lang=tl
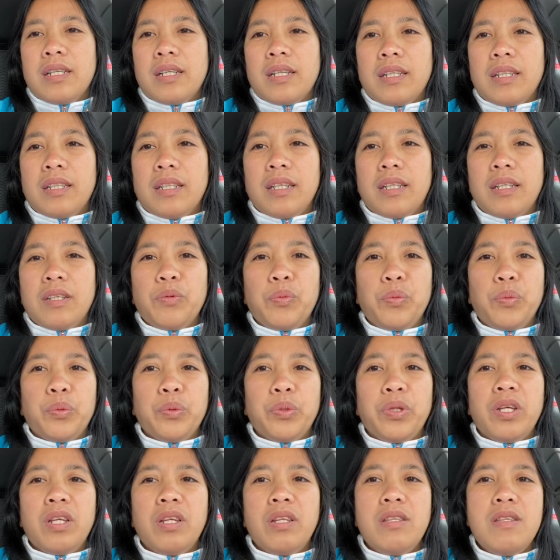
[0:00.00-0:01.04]
Then
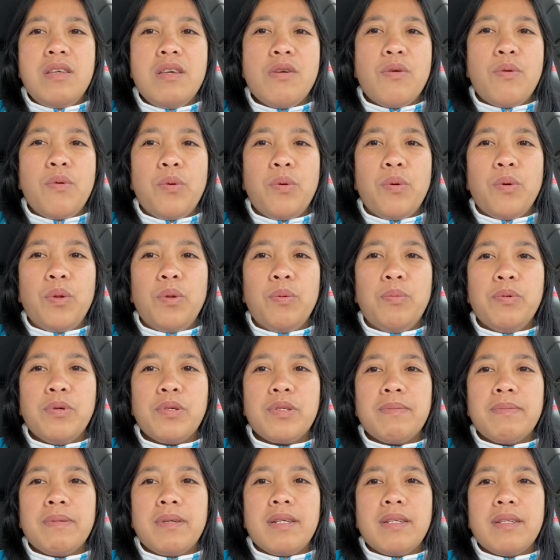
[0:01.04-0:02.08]
noon, hindi ko
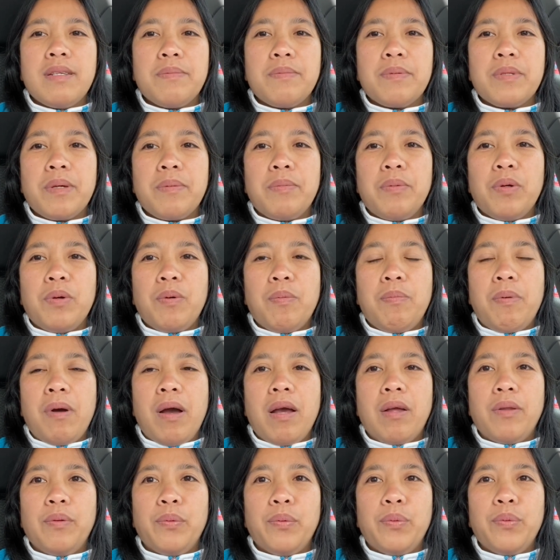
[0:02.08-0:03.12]
lubos maisip, sabi ko
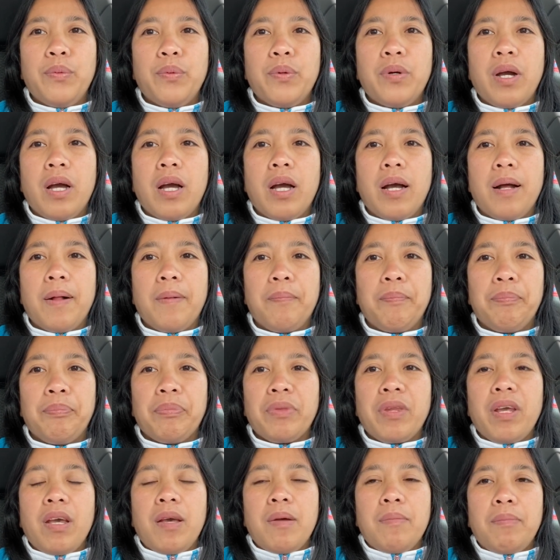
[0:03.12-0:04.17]
paano ko um,
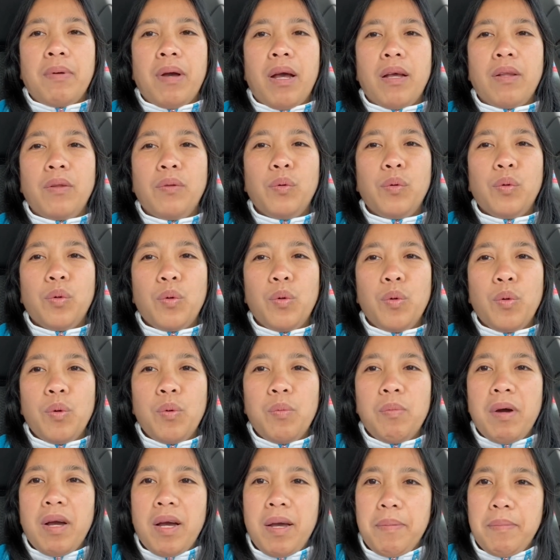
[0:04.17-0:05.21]
paano ko
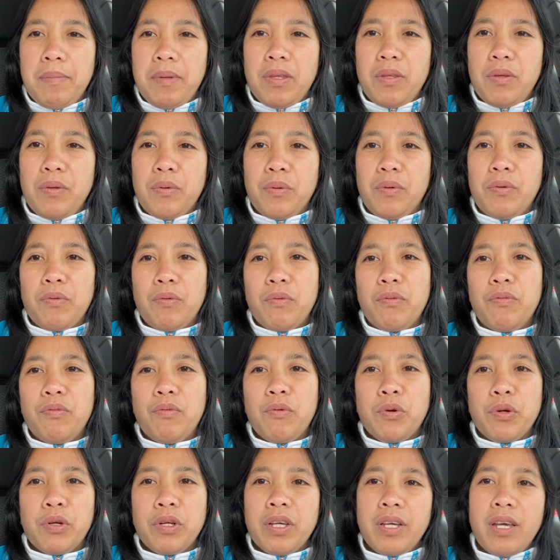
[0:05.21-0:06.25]
makamit yung
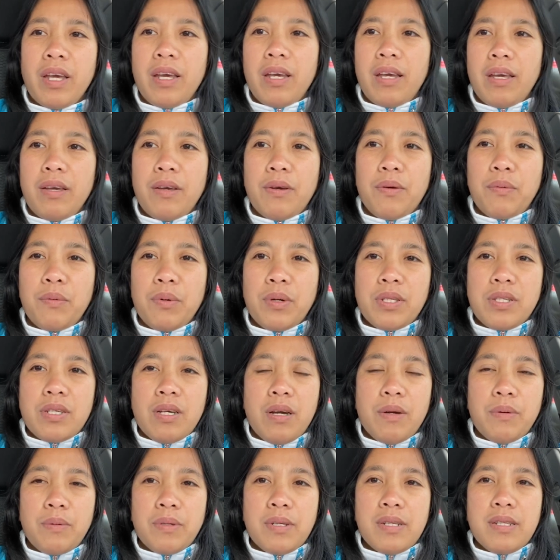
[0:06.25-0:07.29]
4K watch
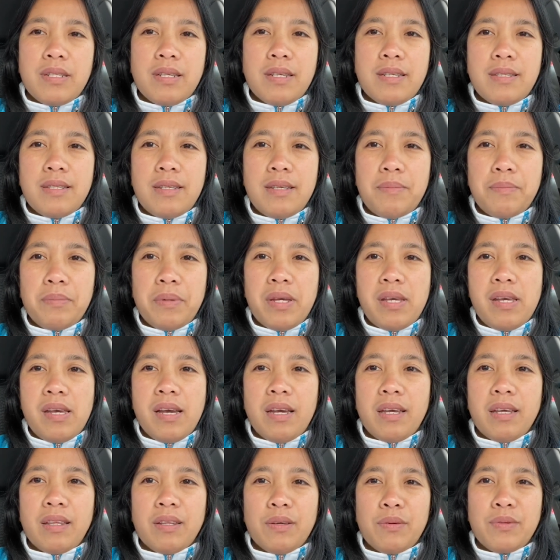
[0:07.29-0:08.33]
hours kasi
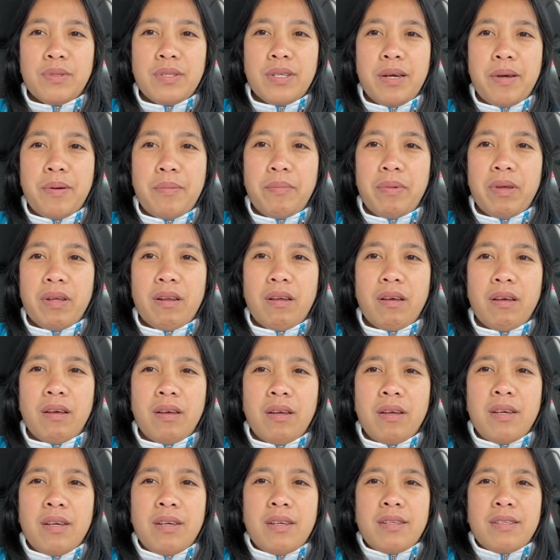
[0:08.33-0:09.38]
mahiyain ako sa camera.
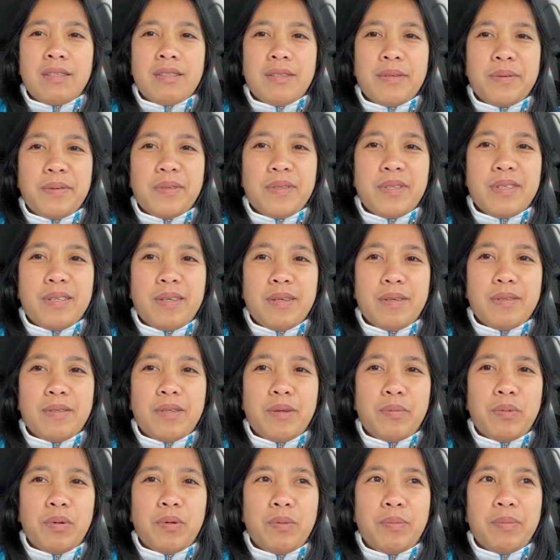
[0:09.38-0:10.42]

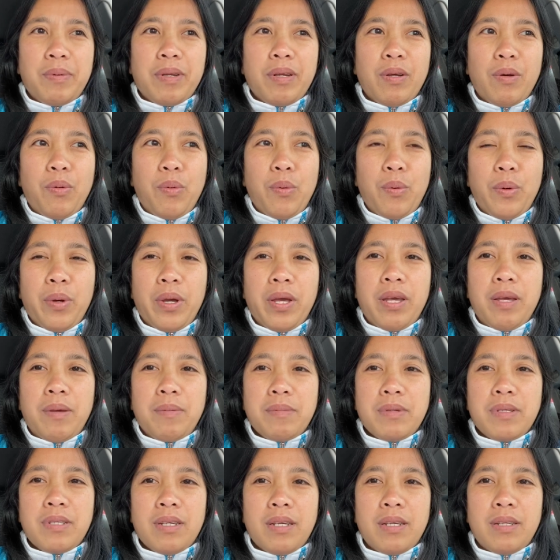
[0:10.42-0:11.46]
So, sabi ko parang OA
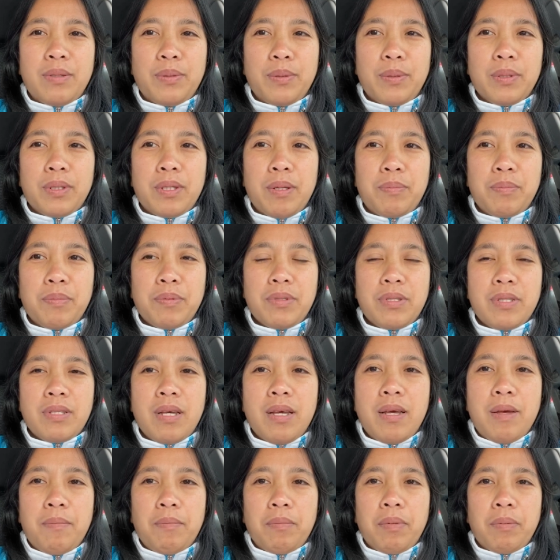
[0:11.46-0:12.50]
masyado. Tapos
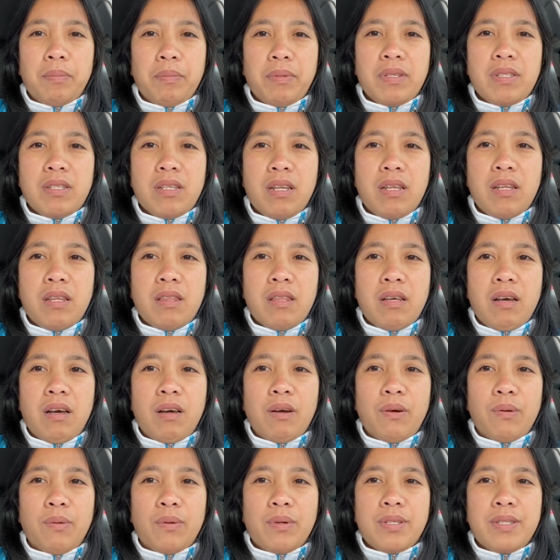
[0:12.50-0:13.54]
pag magsalita
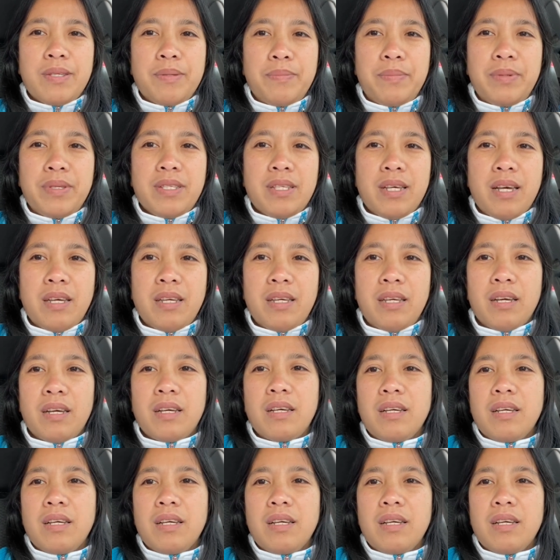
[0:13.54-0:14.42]
ako kasi Bisaya,